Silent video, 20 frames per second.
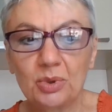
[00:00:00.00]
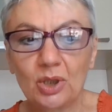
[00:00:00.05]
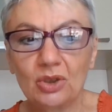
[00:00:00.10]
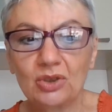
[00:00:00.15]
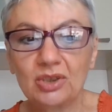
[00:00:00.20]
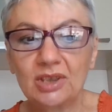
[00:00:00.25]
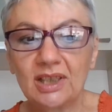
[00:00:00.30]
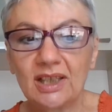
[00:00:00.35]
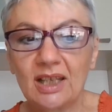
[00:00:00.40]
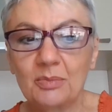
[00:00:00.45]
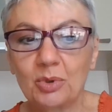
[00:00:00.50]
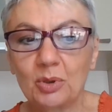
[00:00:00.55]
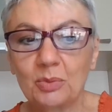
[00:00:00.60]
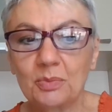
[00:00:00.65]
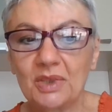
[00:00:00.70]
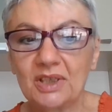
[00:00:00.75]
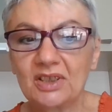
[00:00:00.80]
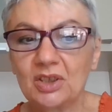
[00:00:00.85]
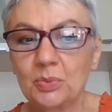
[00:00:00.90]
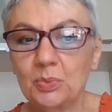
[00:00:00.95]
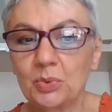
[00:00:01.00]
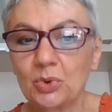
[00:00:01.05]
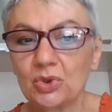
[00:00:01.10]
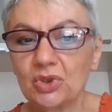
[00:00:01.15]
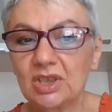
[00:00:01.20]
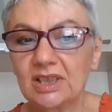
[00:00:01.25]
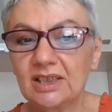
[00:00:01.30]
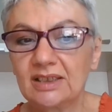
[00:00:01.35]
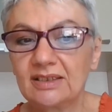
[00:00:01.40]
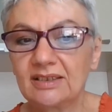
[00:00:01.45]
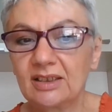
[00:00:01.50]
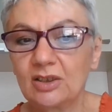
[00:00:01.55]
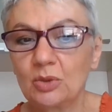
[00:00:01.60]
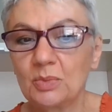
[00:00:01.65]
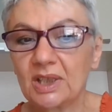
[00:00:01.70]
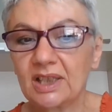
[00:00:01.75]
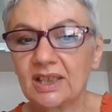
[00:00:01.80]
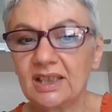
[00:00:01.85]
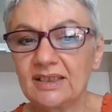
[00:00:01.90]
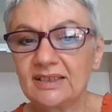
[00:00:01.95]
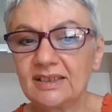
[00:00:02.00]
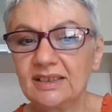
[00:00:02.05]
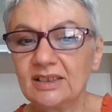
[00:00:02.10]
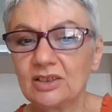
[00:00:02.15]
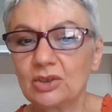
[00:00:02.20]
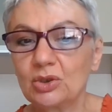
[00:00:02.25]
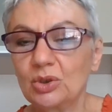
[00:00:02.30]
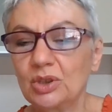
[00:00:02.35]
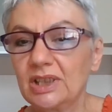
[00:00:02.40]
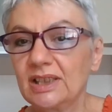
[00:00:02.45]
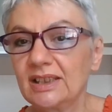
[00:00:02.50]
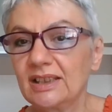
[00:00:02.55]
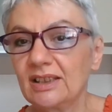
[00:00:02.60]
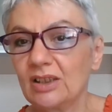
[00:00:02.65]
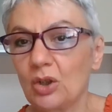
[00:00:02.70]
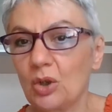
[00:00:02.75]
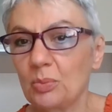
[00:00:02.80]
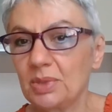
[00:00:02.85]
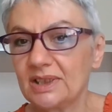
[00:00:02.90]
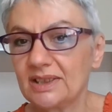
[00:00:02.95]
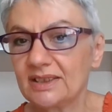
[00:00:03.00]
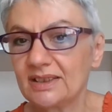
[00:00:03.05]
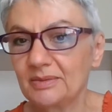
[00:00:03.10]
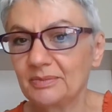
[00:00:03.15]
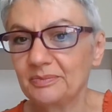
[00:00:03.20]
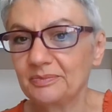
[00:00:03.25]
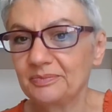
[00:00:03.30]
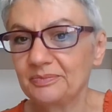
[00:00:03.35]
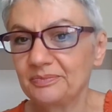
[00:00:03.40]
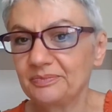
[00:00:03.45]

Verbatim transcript: però direi Promessi Sposi del trio Marchesini, Solenghi e Lopez,